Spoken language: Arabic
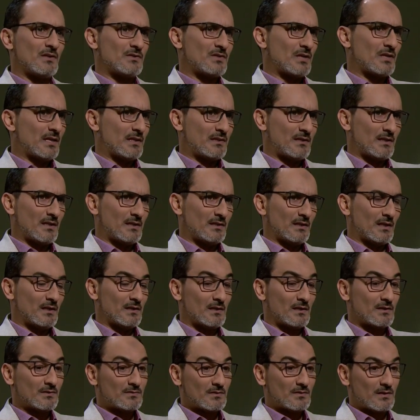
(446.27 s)
شيء ثاني
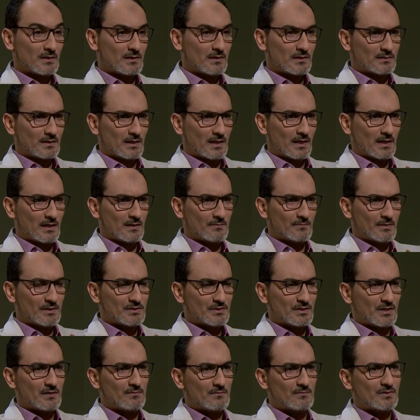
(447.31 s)
أنا أنا أتكلم عن
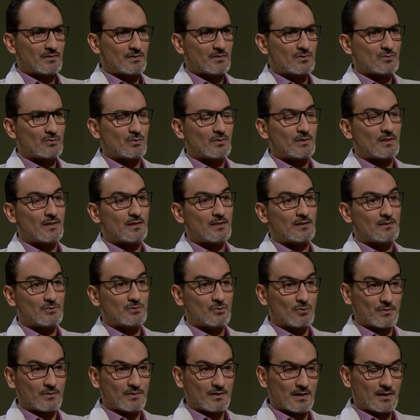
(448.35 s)
جريمة 36
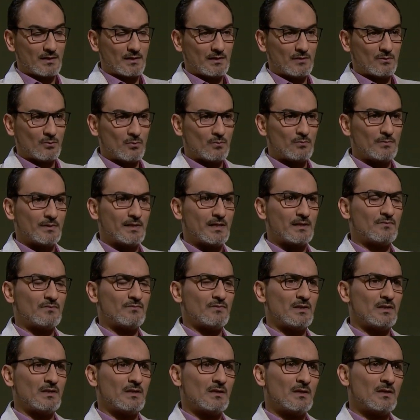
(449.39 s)
جثة اللي رميت
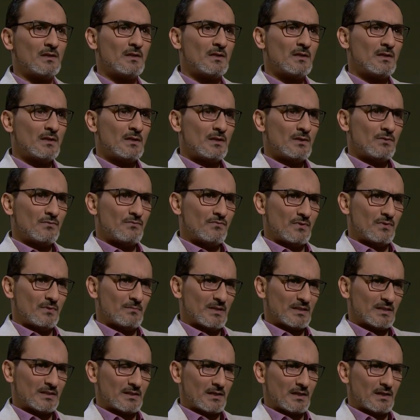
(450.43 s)
في في
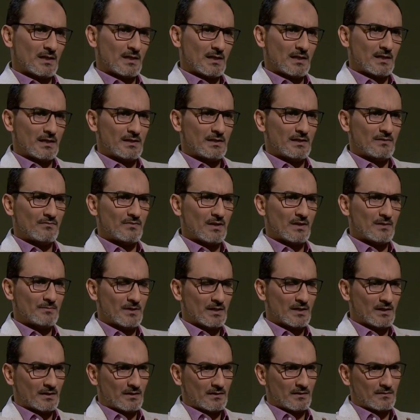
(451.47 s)
منطقة خالية في
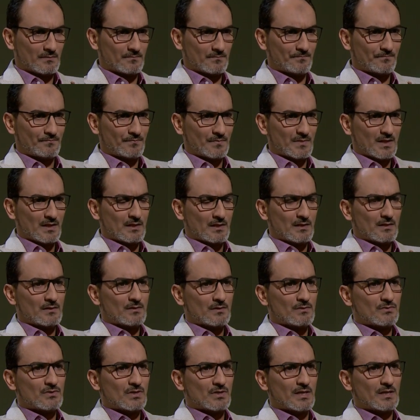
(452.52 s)
الأبيار
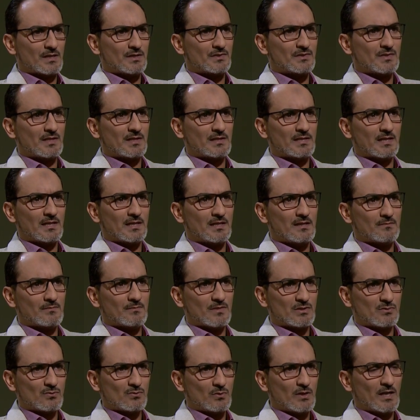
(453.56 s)
شارع الزيت هذه
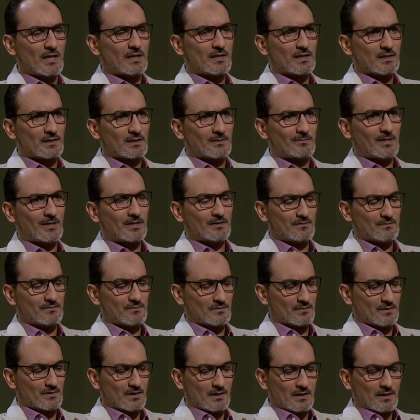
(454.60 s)
مسؤول عنها
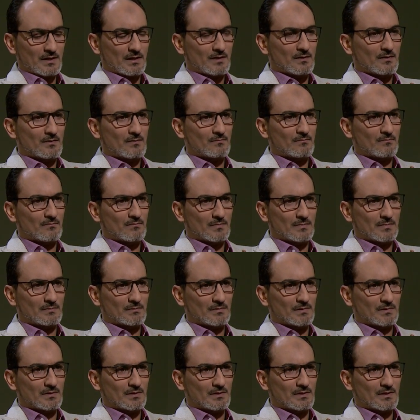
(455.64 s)
طبعا
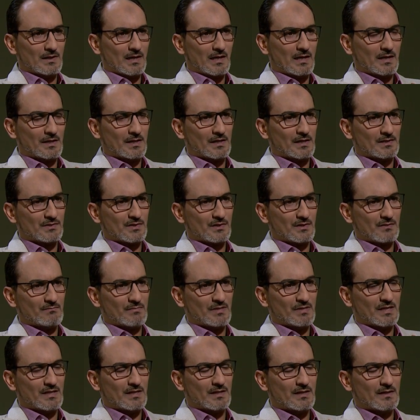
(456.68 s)
عناصر
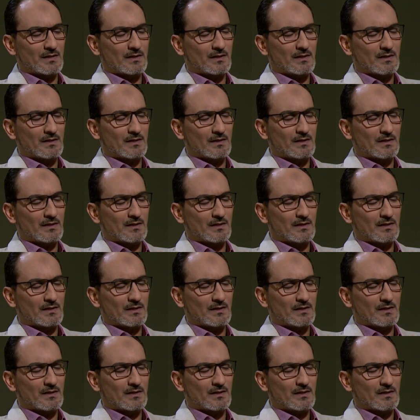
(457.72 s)
من